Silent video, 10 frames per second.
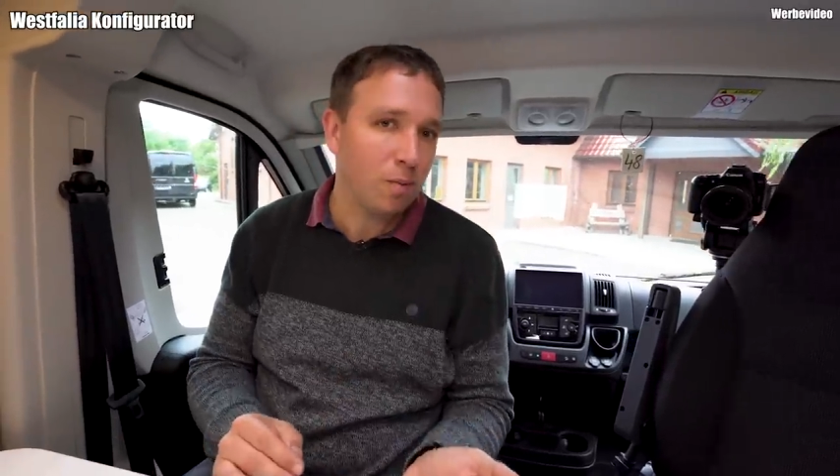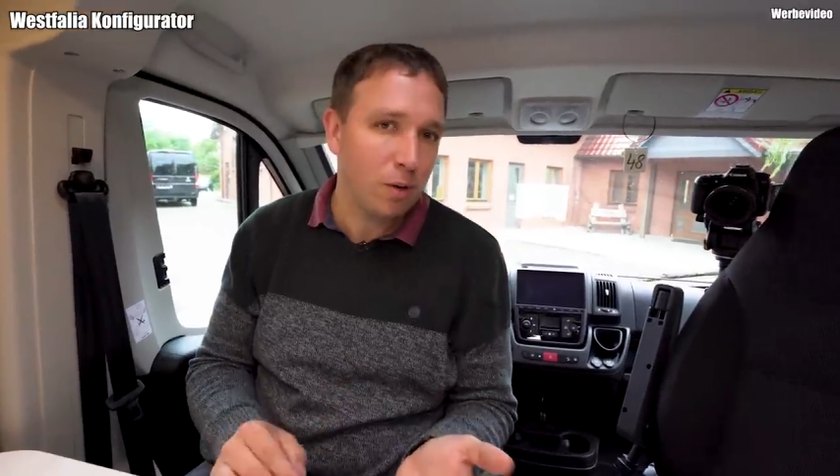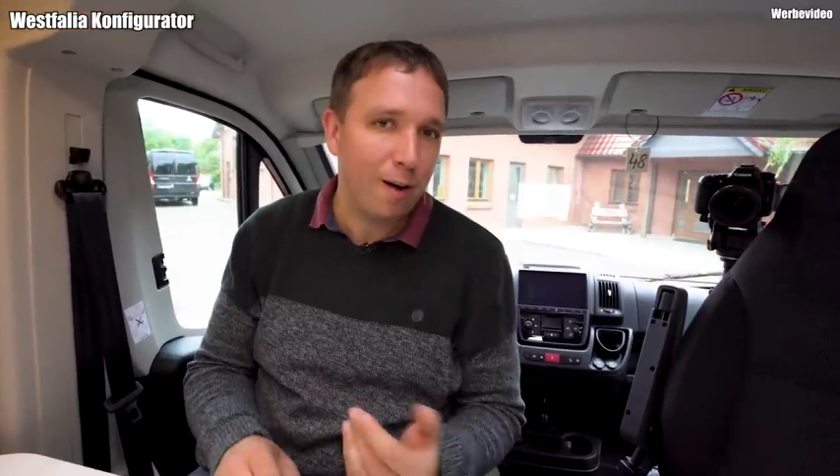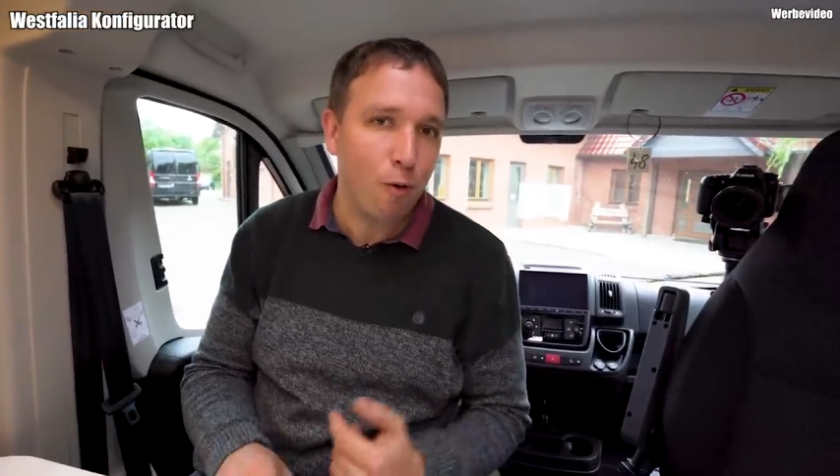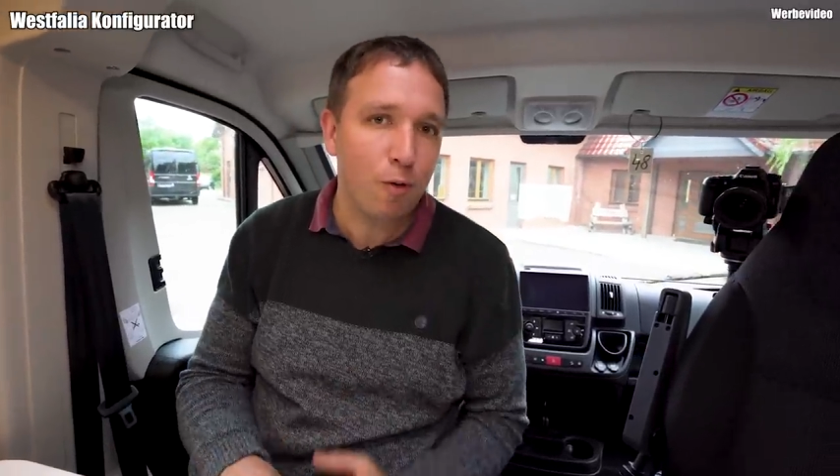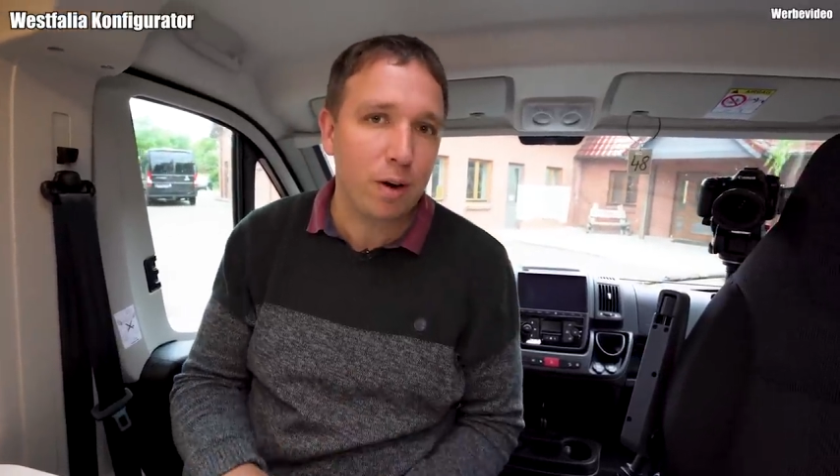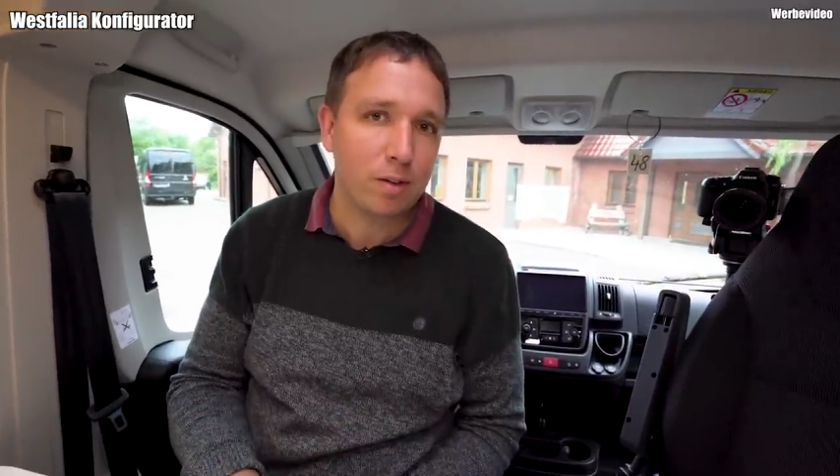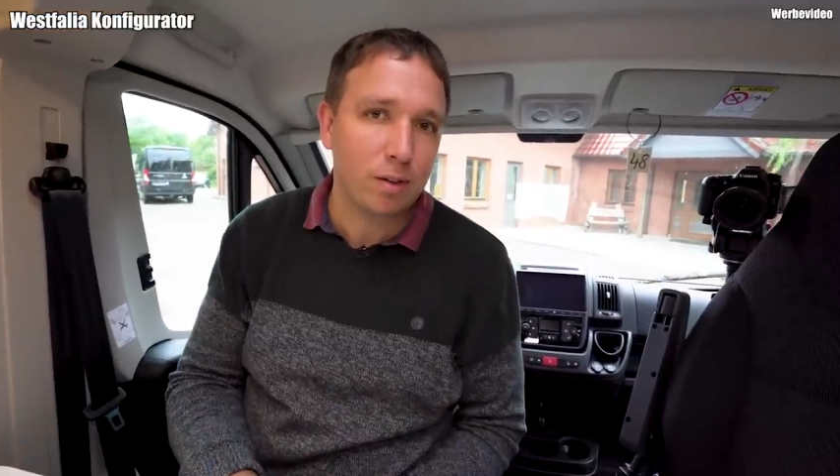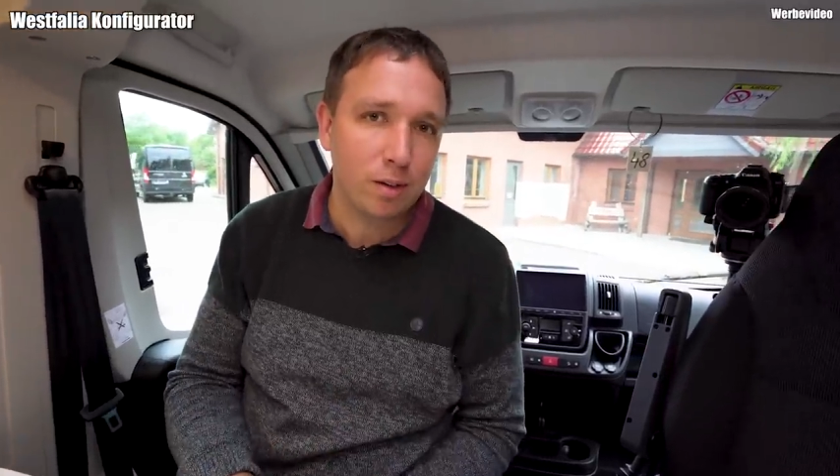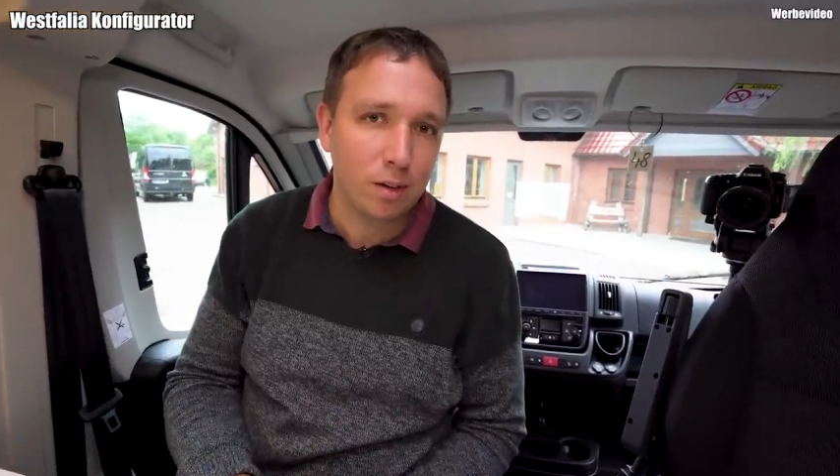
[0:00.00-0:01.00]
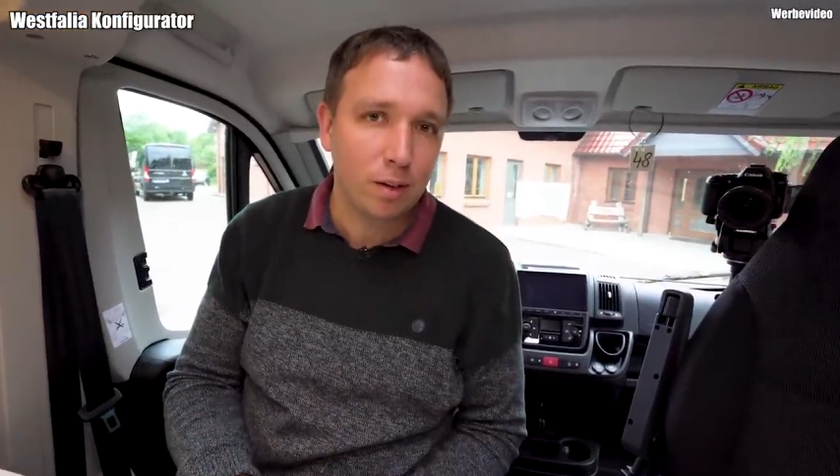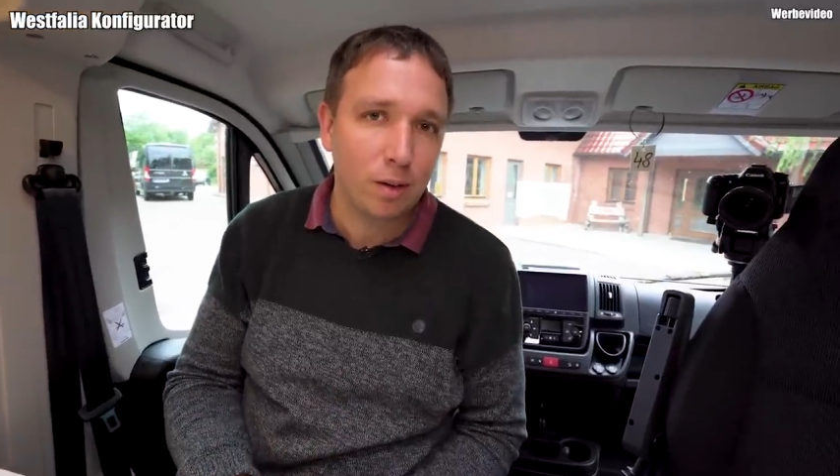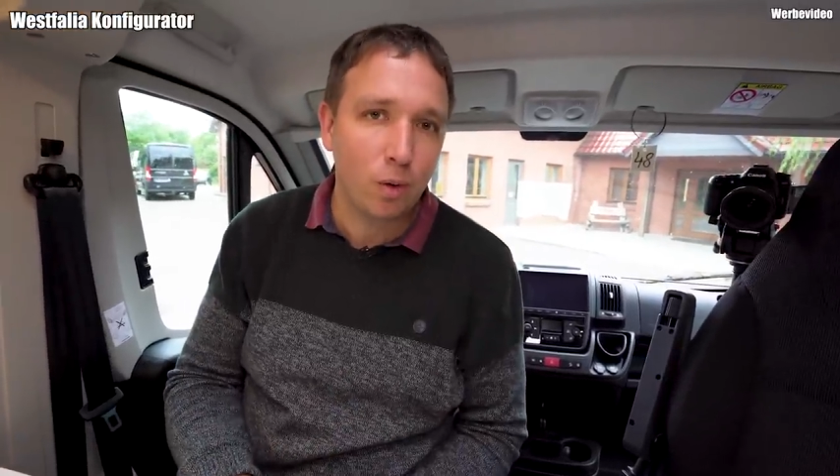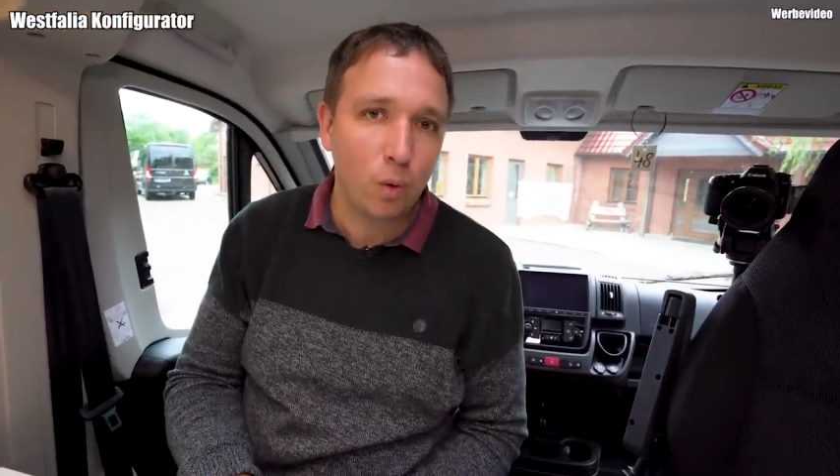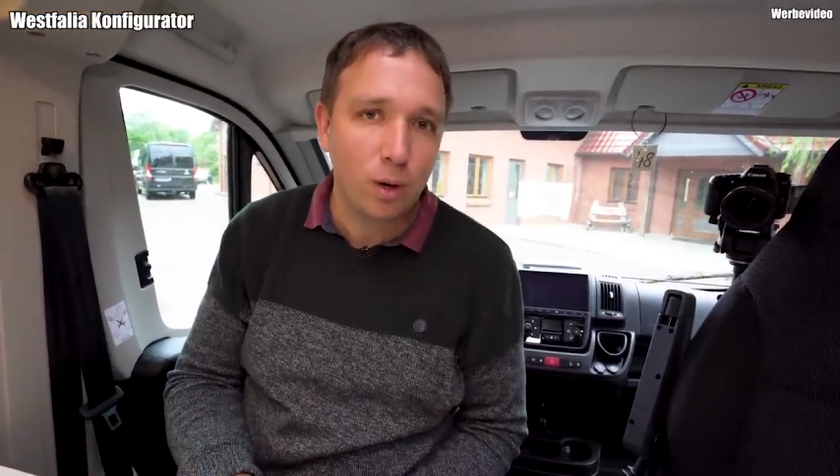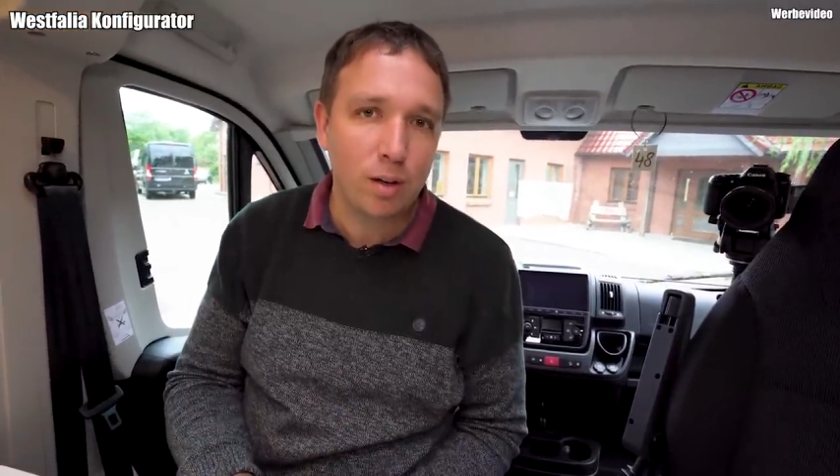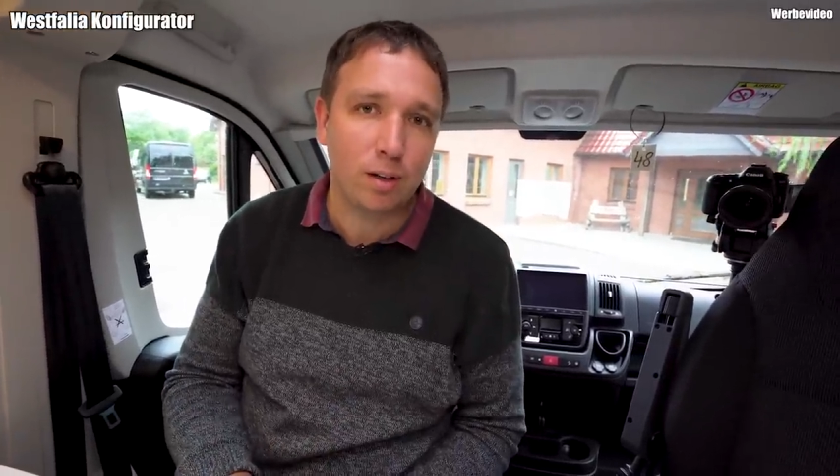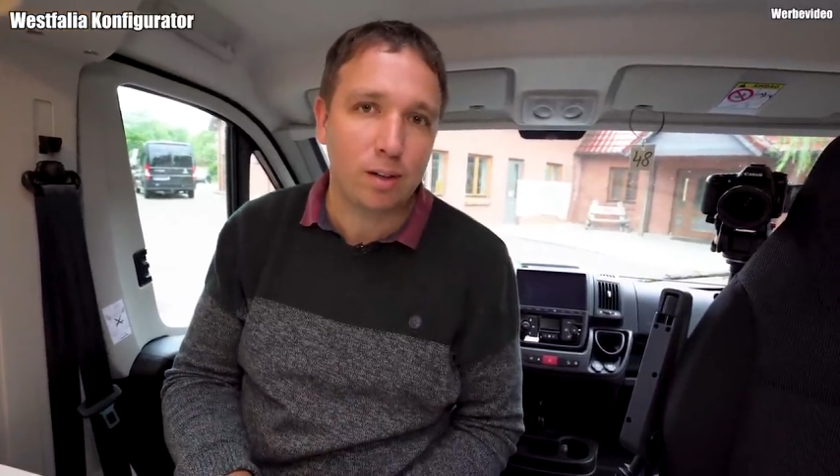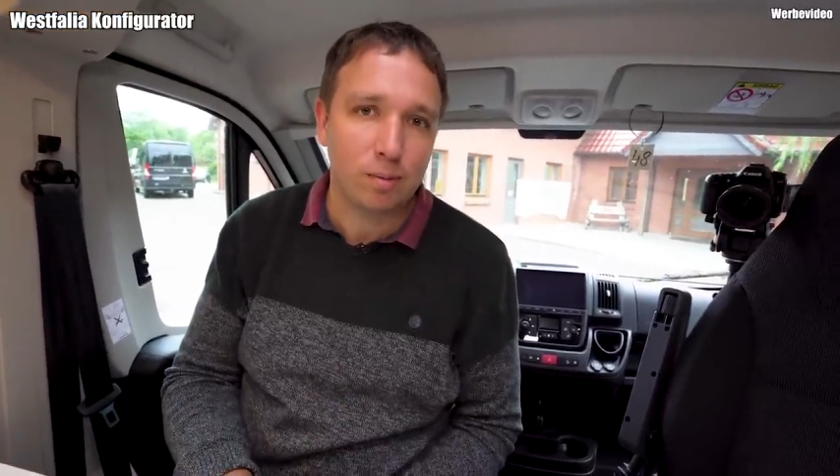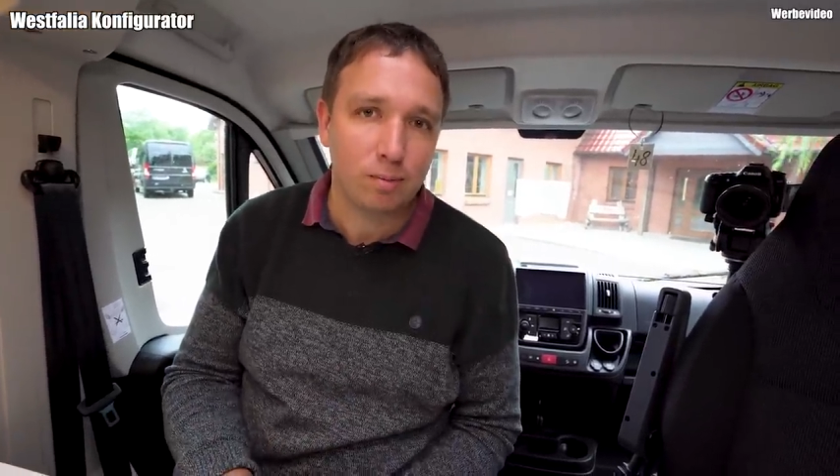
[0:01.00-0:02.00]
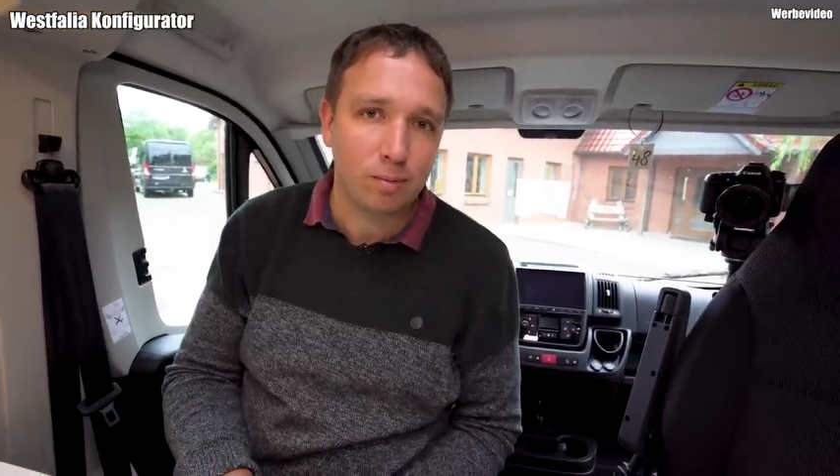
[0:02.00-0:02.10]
ob wir auflasten oder nicht.